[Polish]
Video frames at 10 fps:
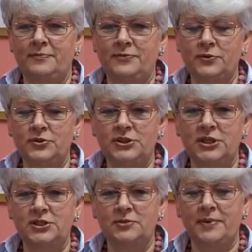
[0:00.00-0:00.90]
W dniu
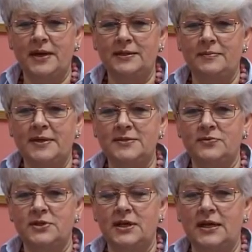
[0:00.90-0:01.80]
dzisiejszym pragnę
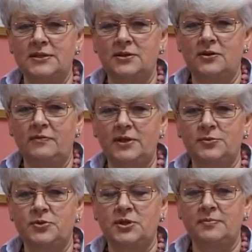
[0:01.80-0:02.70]
Państwu
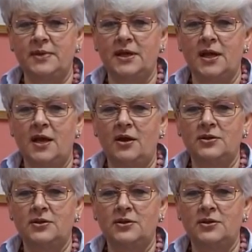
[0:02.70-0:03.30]
zrelacjonować przebieg